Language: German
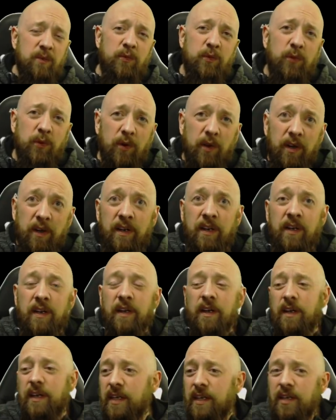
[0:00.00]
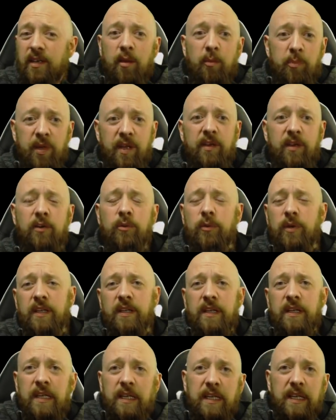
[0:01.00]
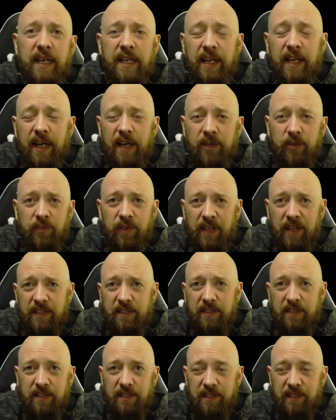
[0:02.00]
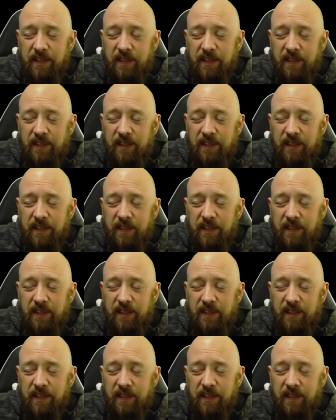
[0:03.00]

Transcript: für Kinderpingui, keine Ahnung was,